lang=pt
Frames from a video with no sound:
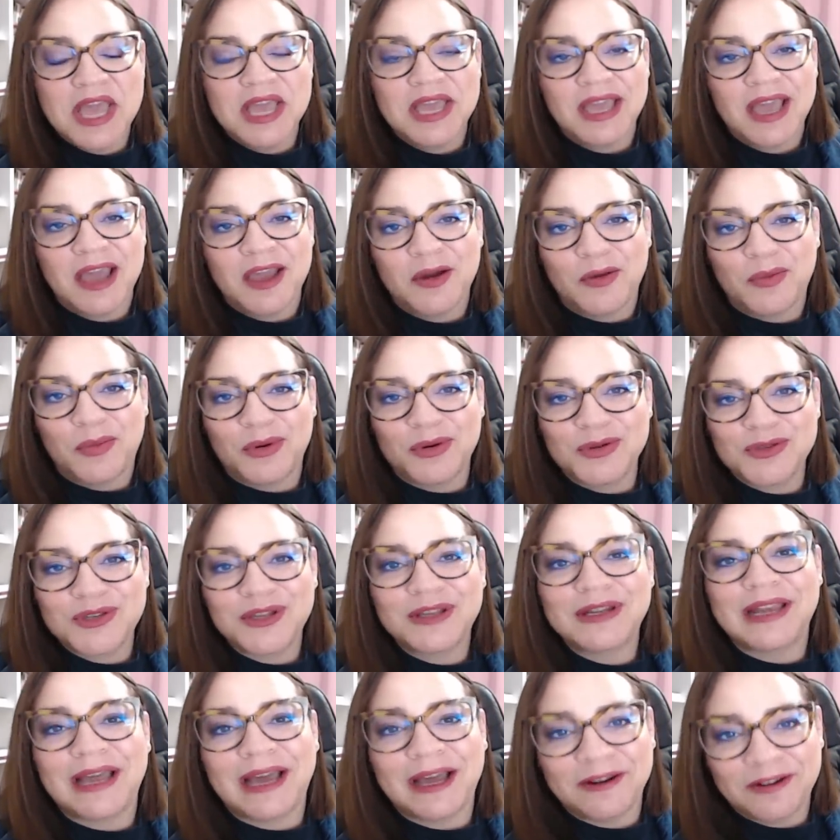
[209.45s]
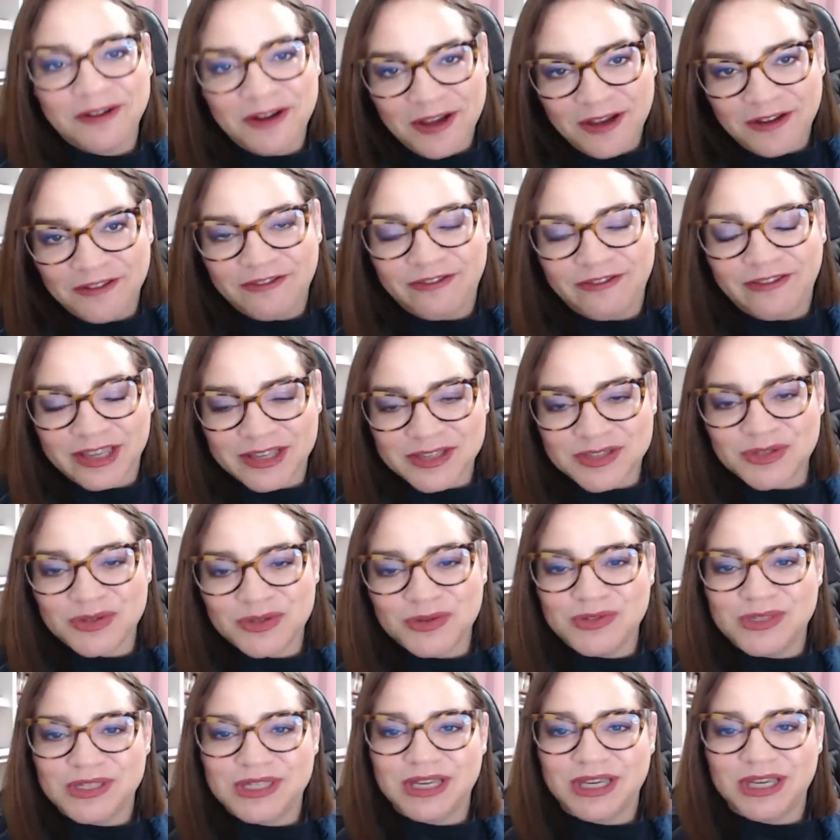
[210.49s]
E aí o Bolsonaro fez
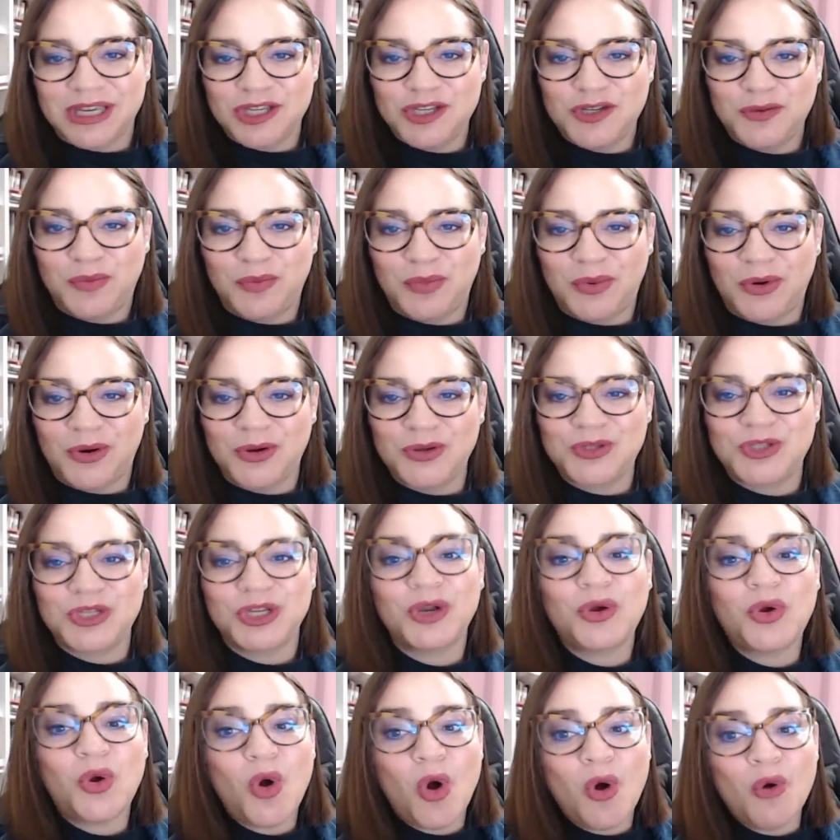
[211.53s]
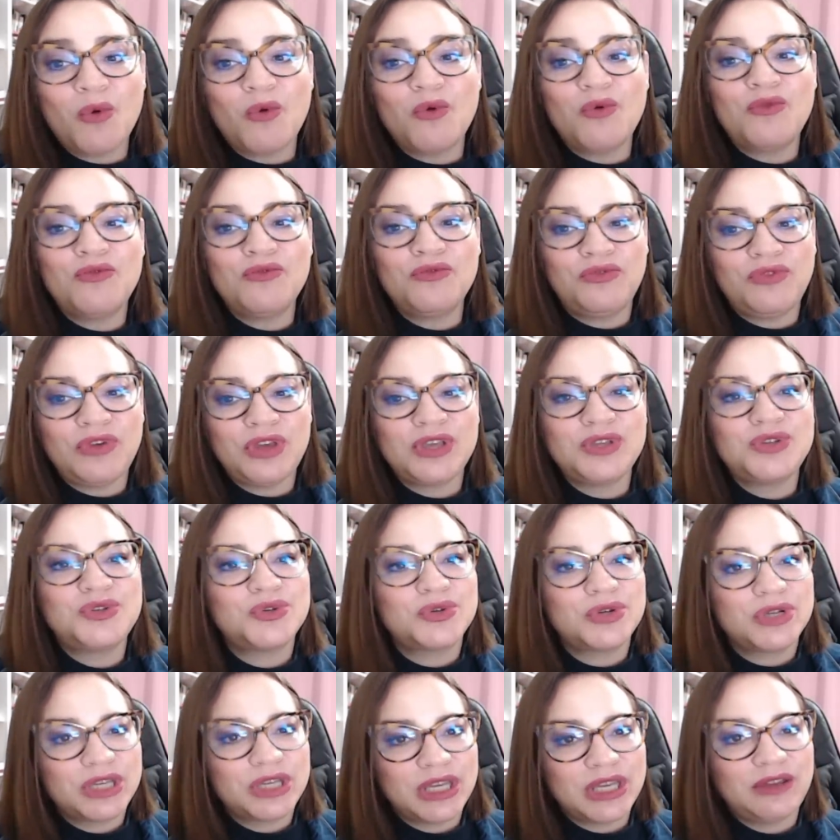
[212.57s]
o seguinte post com um
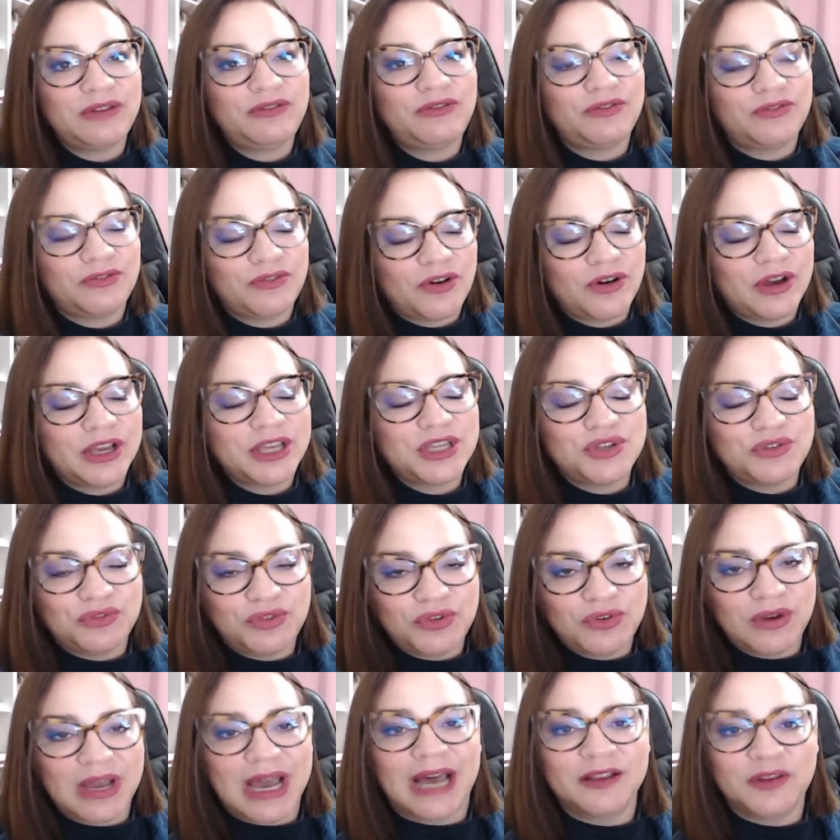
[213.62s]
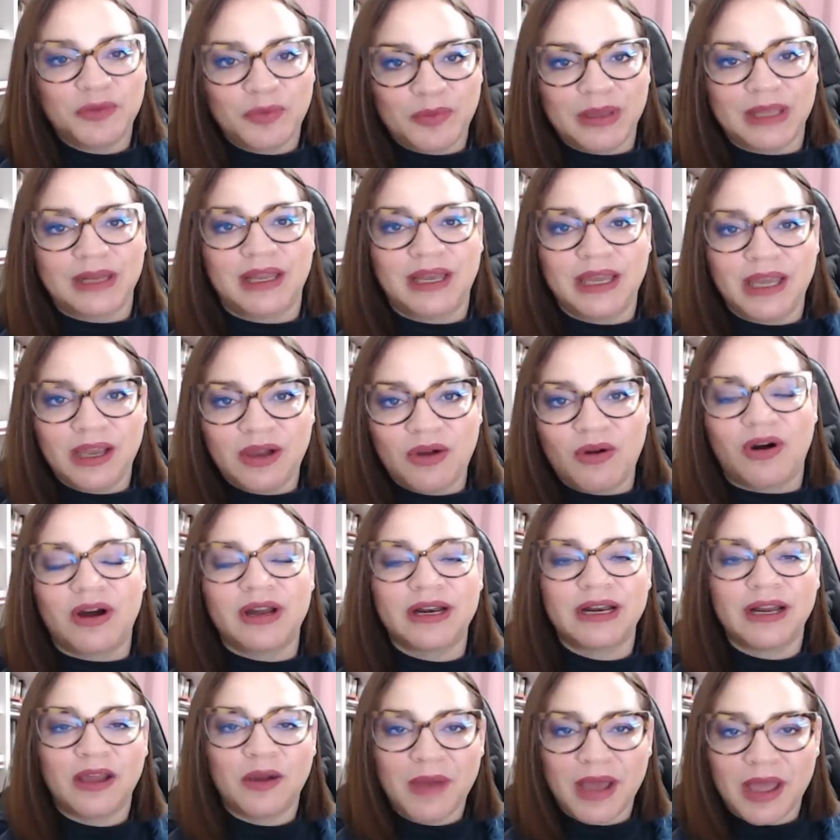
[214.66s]
vídeo que foi divulgado pela
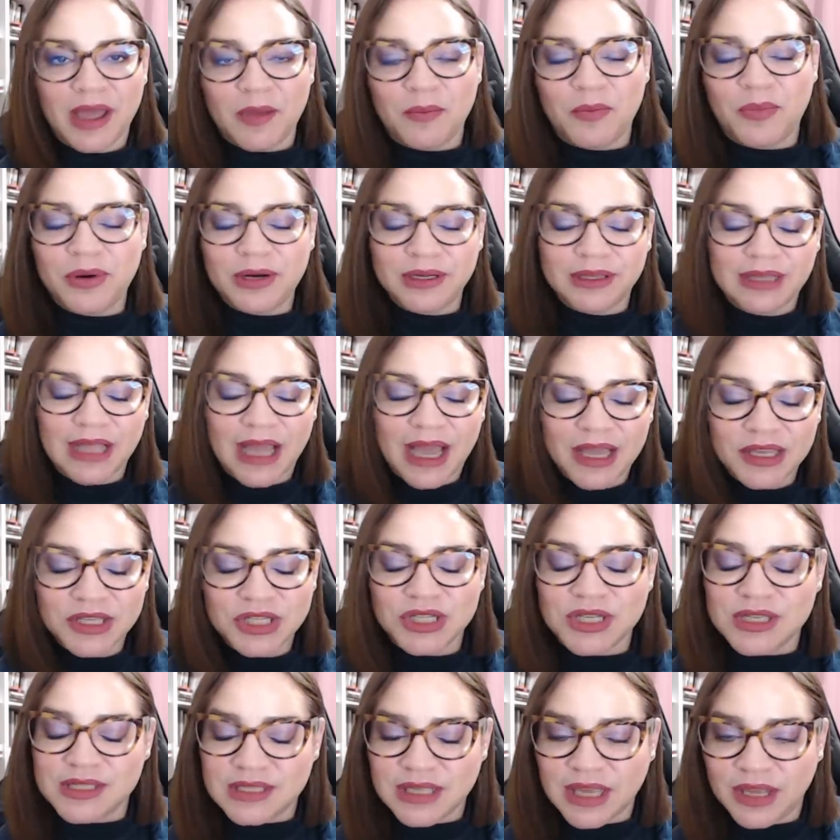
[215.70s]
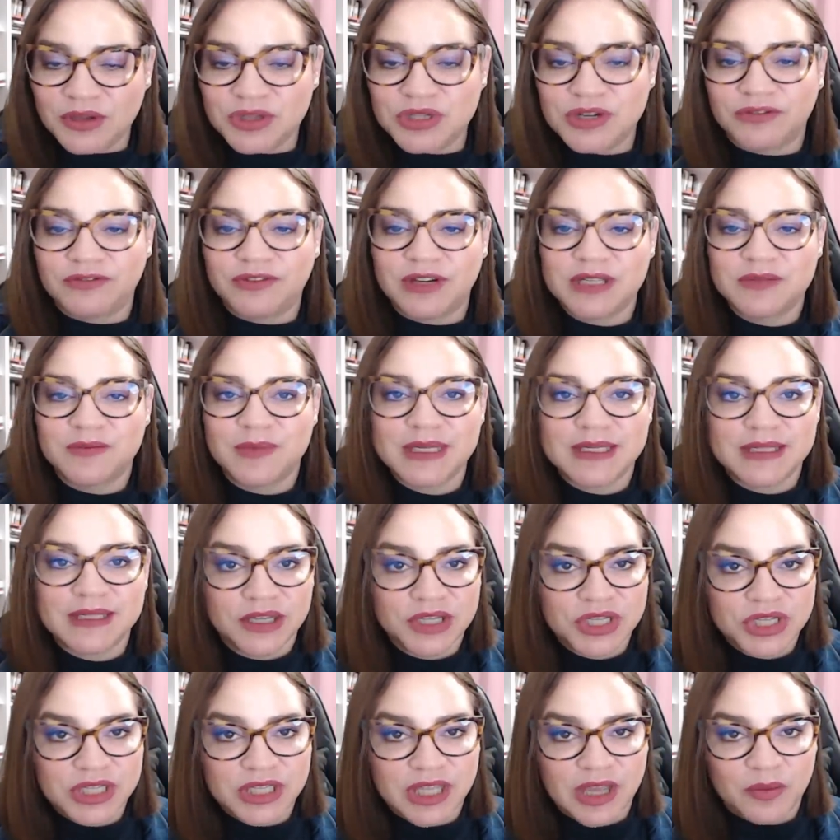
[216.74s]
Record, né? Uma reportagem que saiu já faz
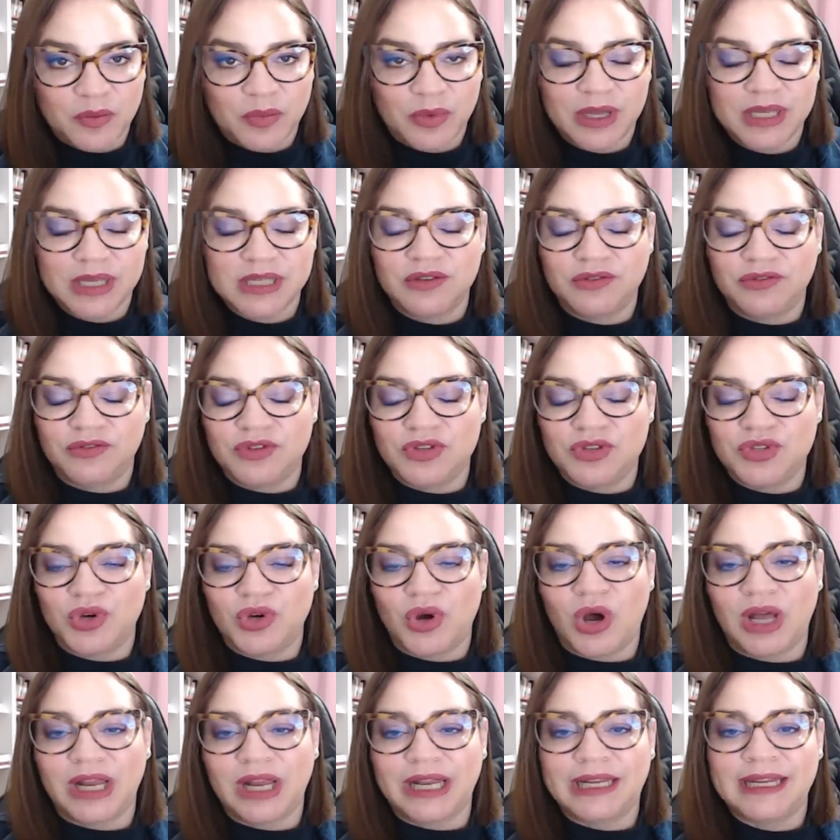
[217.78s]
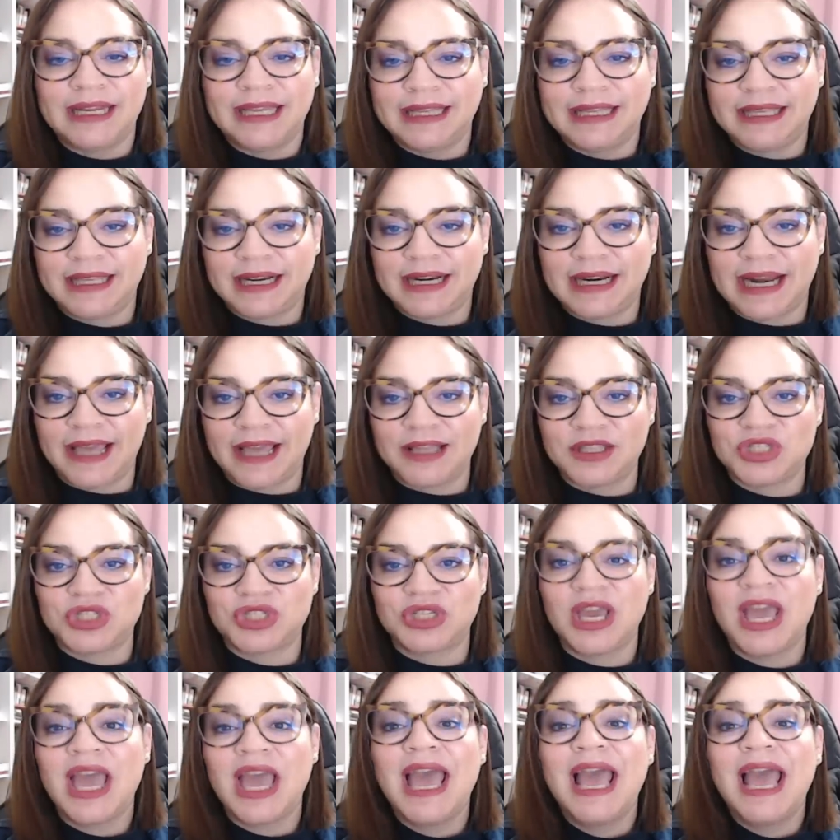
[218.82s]
bastante tempo que esse vídeo rola na internet.